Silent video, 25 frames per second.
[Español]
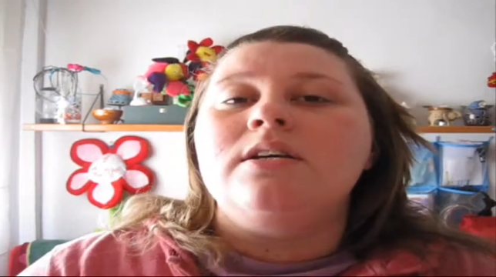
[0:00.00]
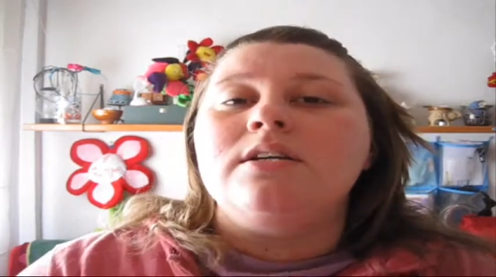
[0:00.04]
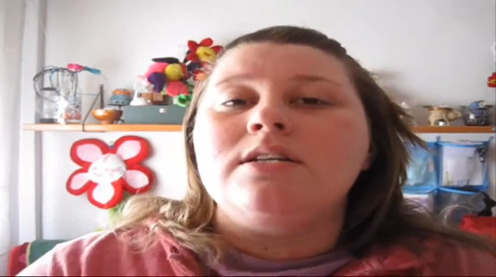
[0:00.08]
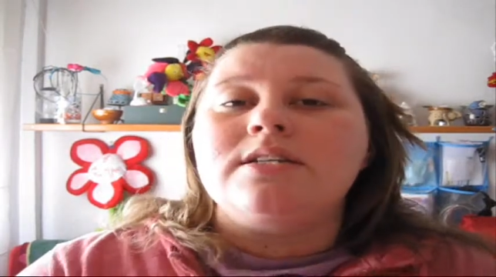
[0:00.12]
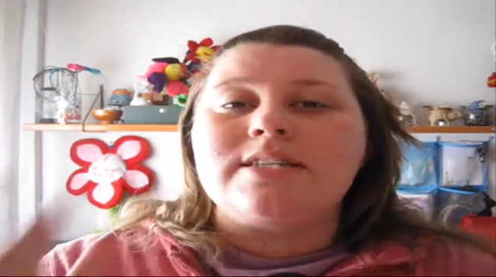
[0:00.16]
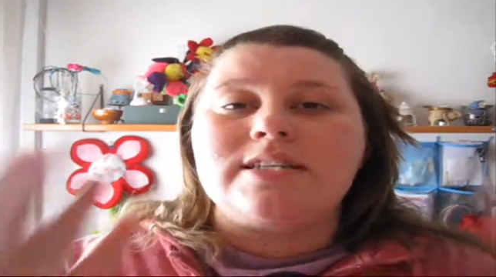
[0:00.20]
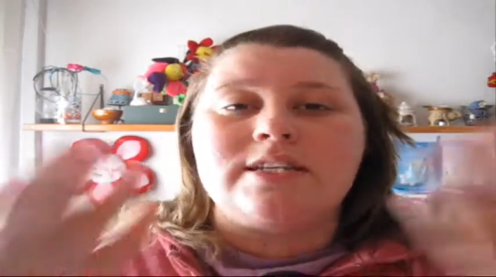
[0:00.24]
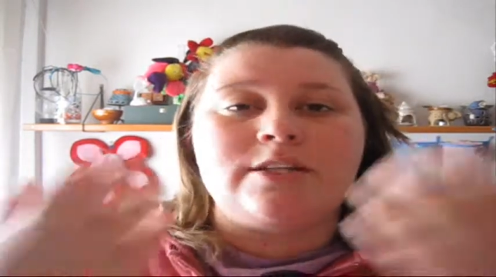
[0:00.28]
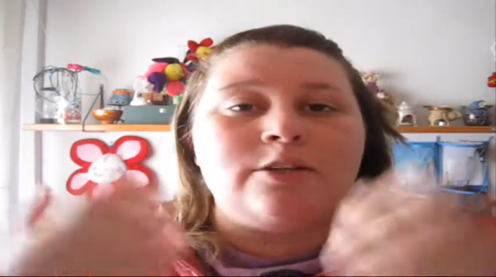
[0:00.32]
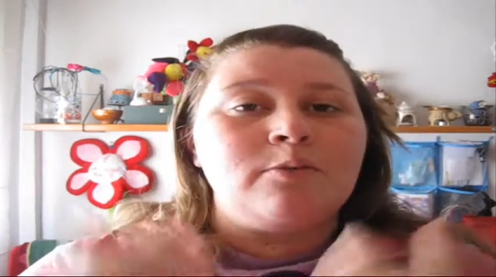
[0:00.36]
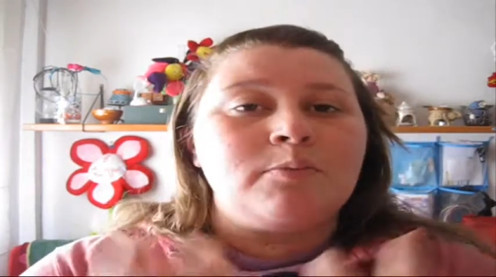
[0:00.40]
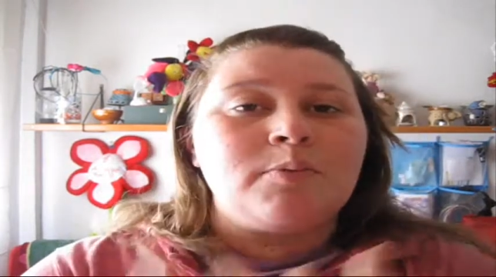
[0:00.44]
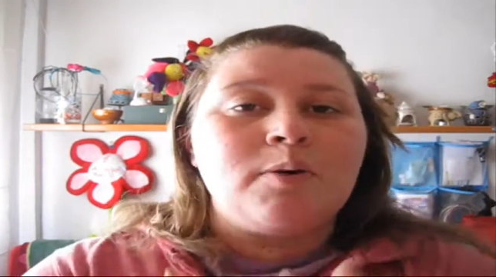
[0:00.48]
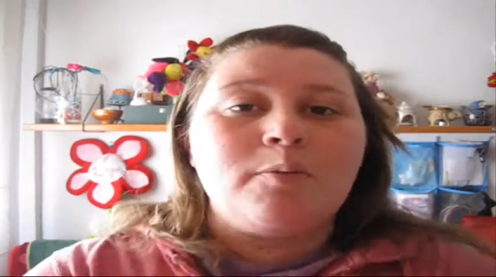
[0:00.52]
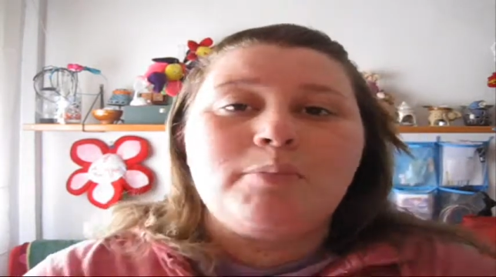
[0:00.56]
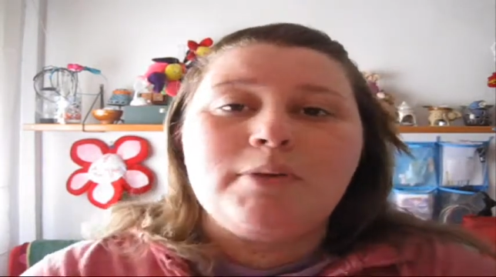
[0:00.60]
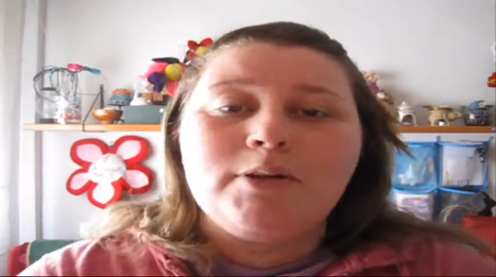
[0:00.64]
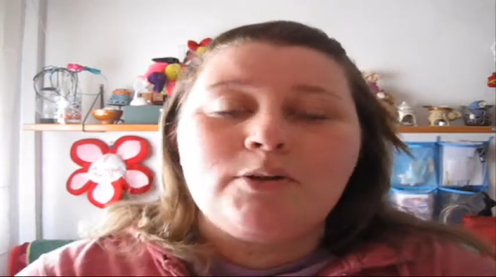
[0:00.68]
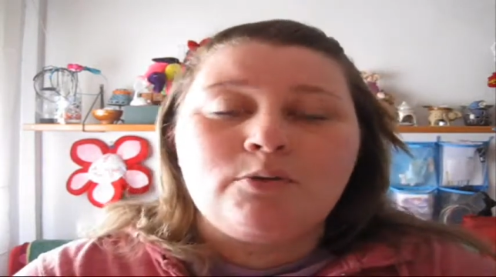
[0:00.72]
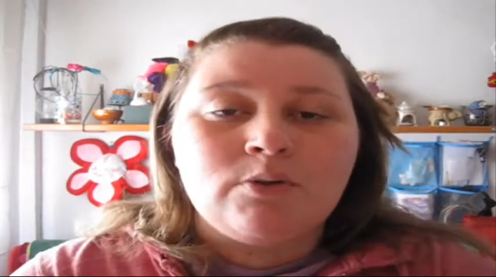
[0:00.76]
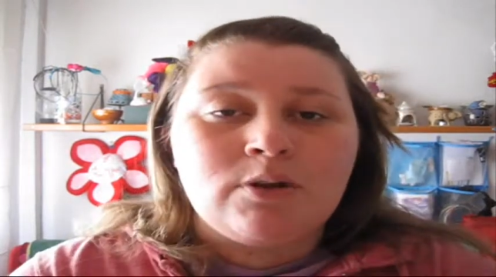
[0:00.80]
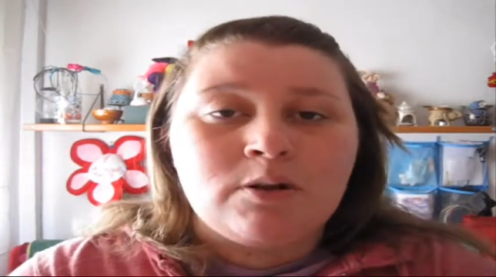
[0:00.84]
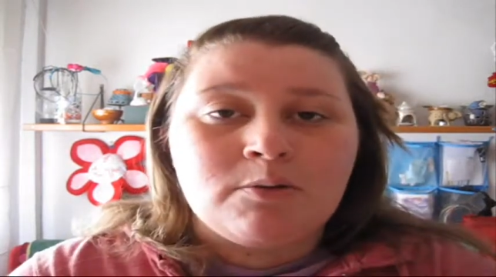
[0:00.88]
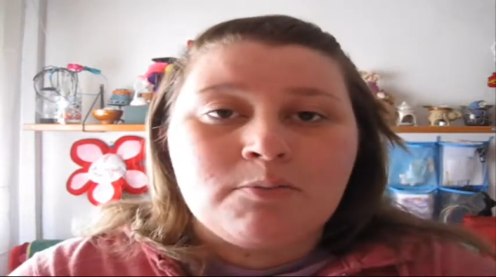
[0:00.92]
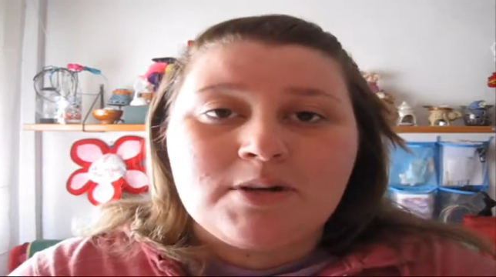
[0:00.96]
Si yo me
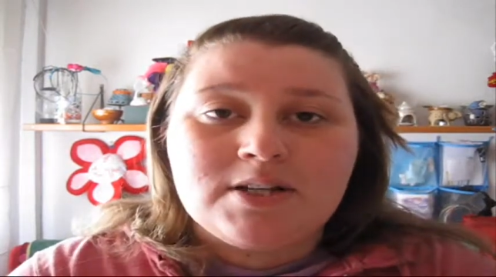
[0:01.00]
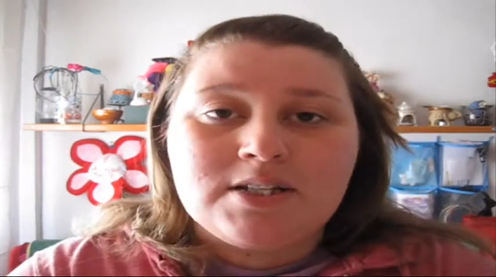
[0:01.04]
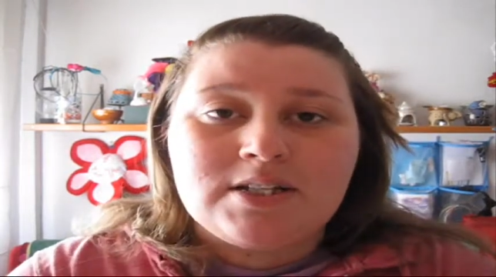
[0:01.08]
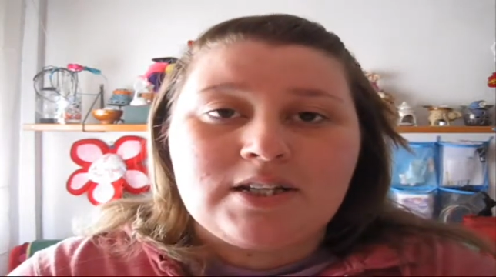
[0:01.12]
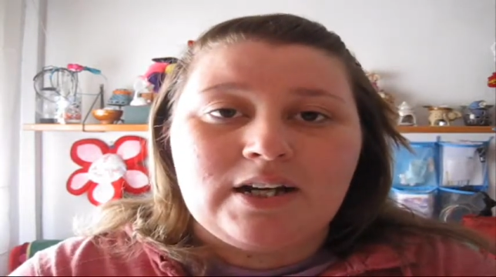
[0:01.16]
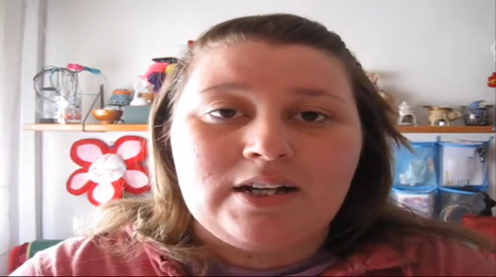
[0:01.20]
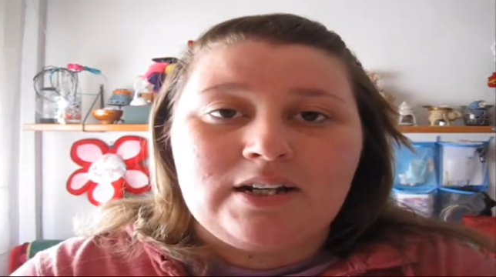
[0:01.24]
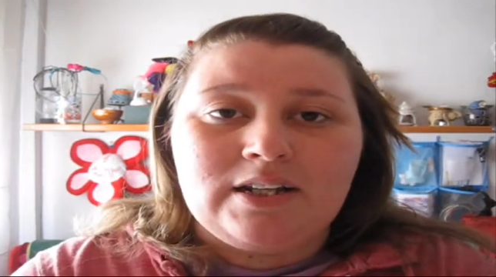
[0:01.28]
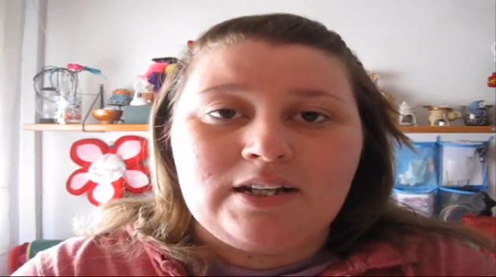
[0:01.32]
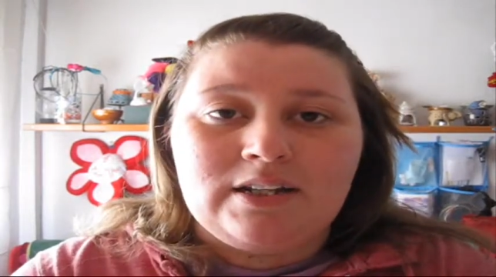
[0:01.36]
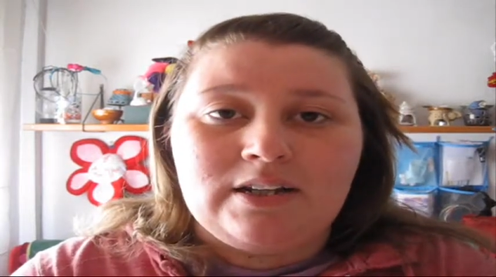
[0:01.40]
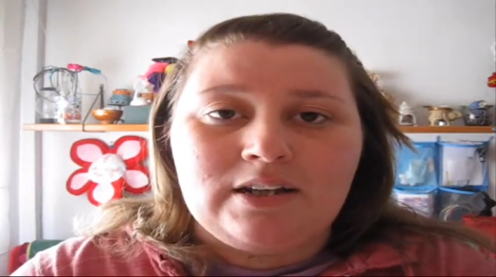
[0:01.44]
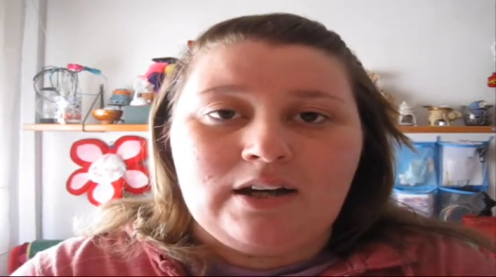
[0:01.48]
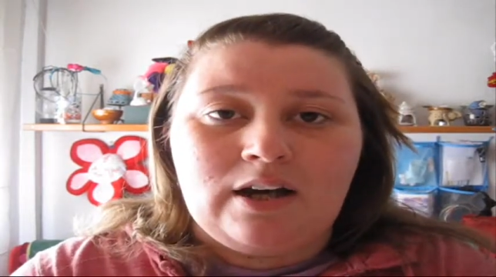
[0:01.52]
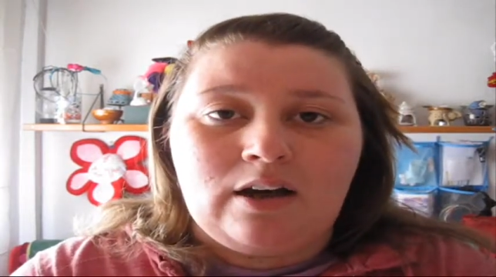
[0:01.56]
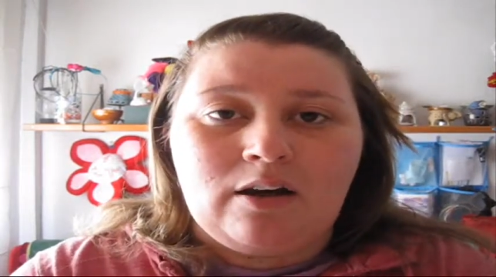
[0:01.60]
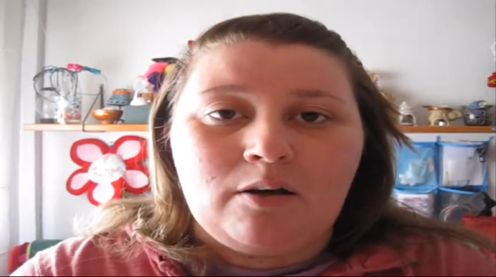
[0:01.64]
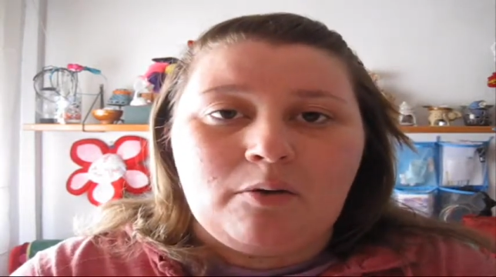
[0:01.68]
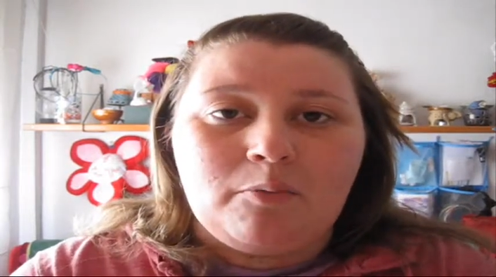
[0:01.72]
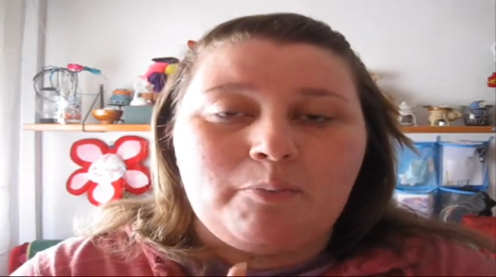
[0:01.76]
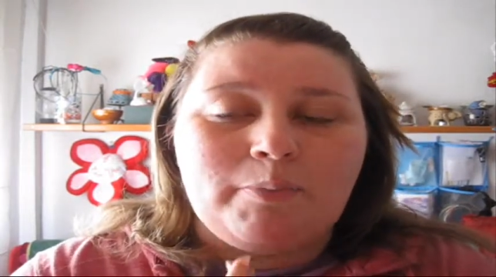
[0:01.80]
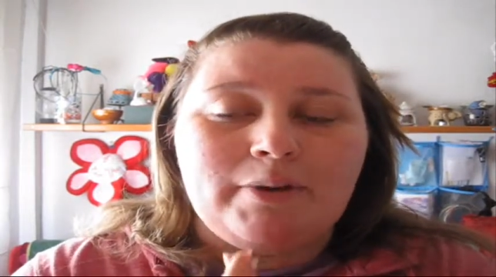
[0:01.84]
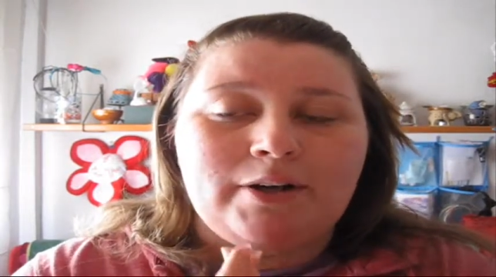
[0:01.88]
aplico una mascarilla,